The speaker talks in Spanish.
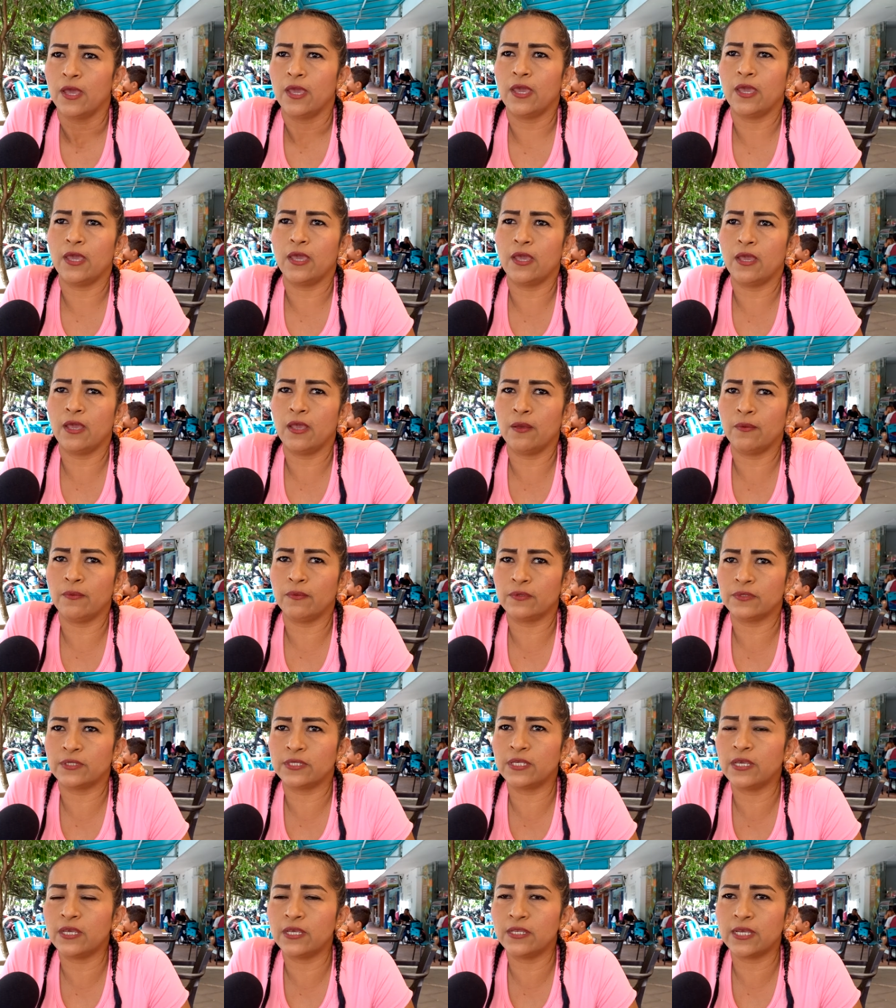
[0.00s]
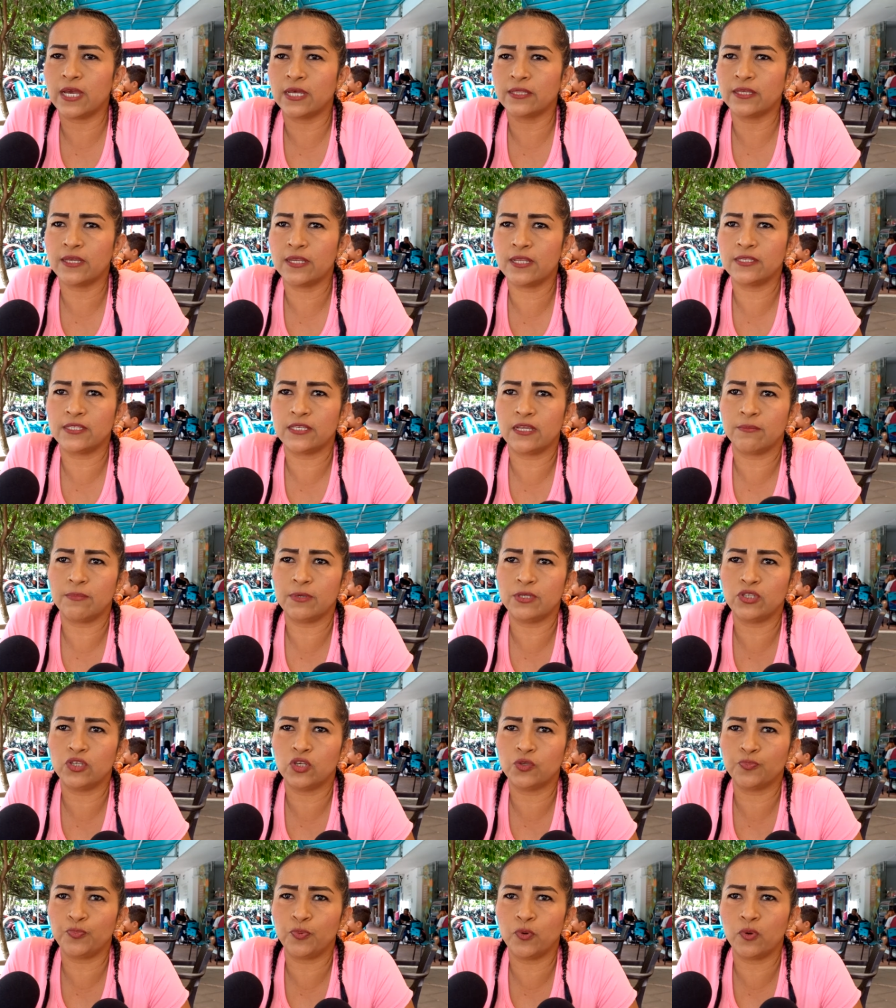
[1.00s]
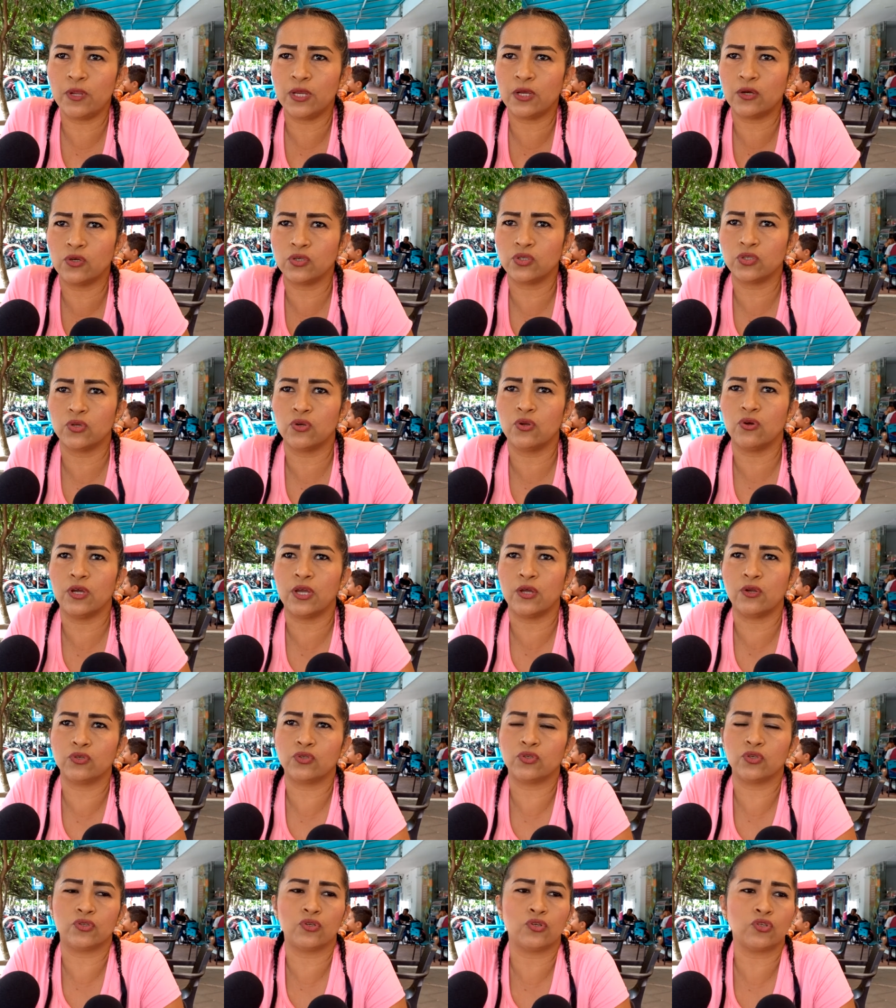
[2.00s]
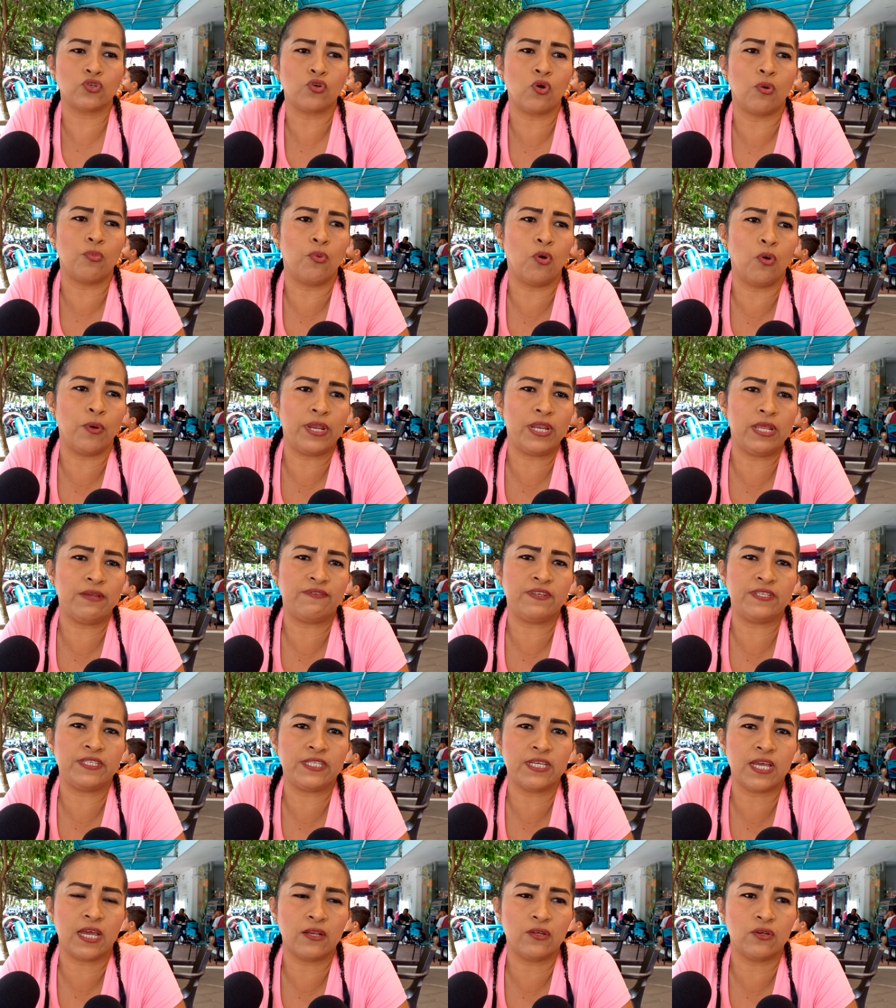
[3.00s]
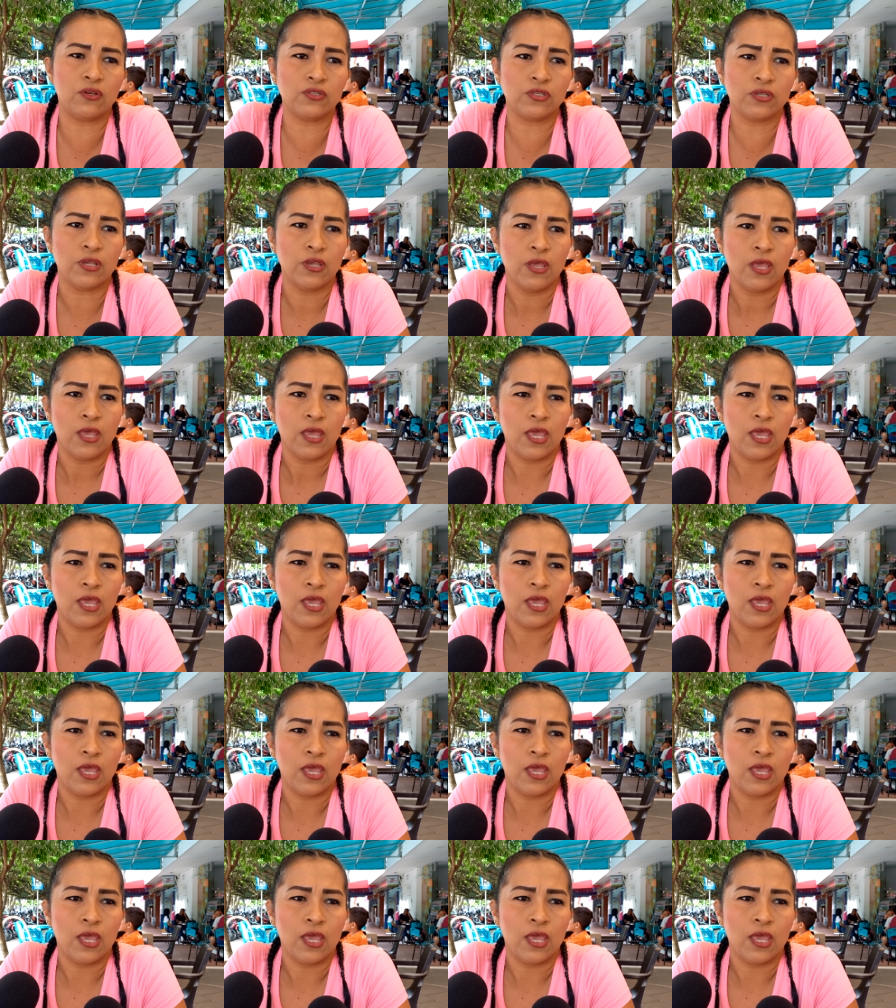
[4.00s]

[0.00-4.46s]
Eh, sí ya tienen servicios públicos, solo que nosotros como beneficiarios